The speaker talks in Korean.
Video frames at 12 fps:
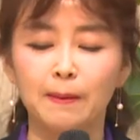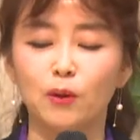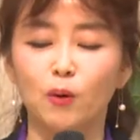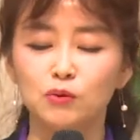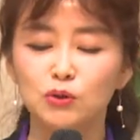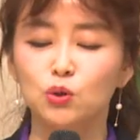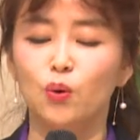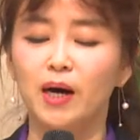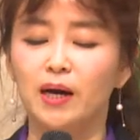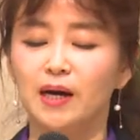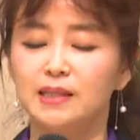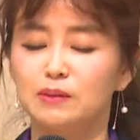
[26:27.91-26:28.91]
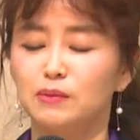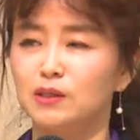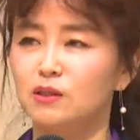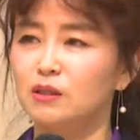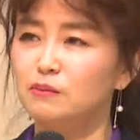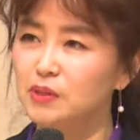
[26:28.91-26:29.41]
너무 좋아라
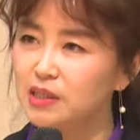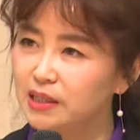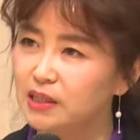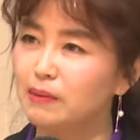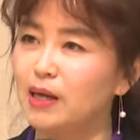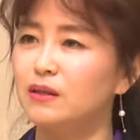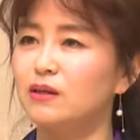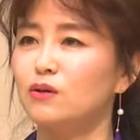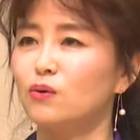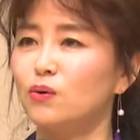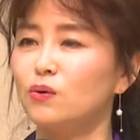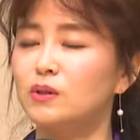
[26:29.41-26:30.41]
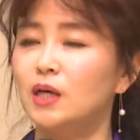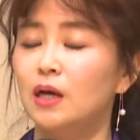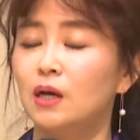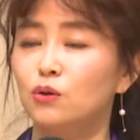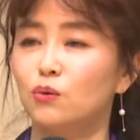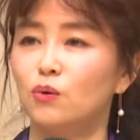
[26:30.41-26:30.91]
하시면서 음식을 만들고
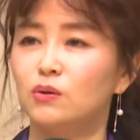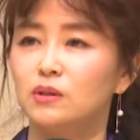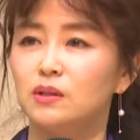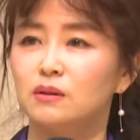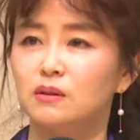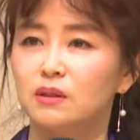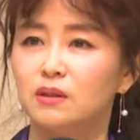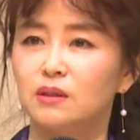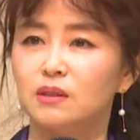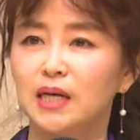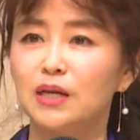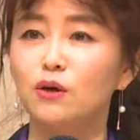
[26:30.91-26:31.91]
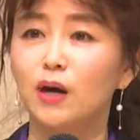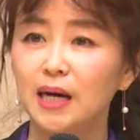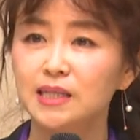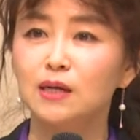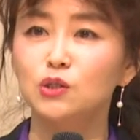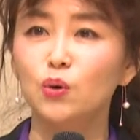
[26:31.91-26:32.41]
또그 자녀가
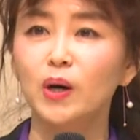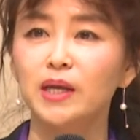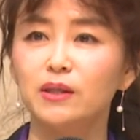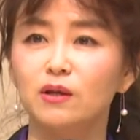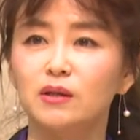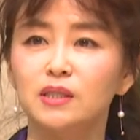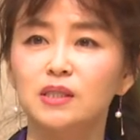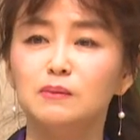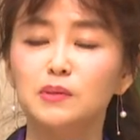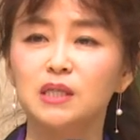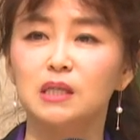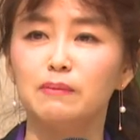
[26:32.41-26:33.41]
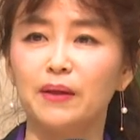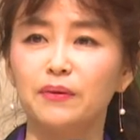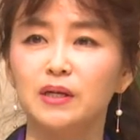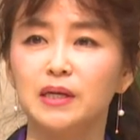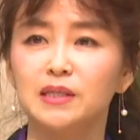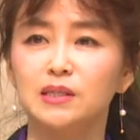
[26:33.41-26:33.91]
가장 좋아했던 그 음식을
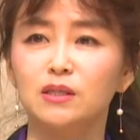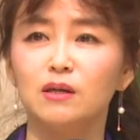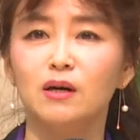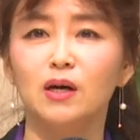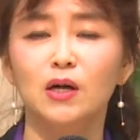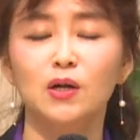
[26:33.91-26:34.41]
만들겠죠.